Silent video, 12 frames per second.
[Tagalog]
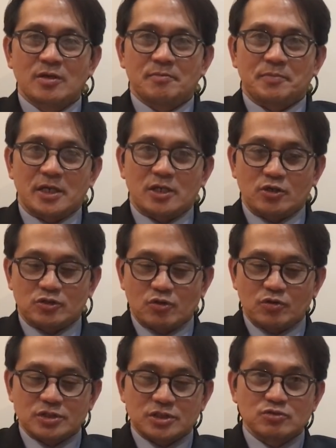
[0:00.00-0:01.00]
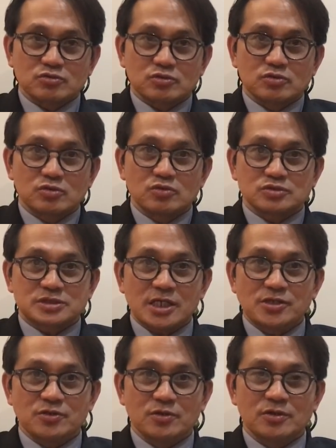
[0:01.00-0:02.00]
Pero itong itinuturo ko sa
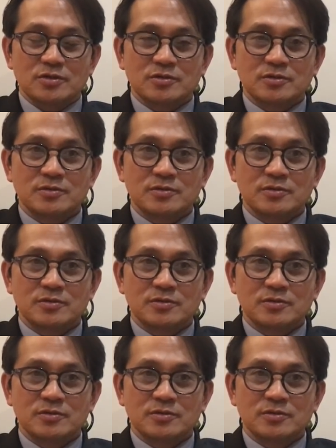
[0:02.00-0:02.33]
inyo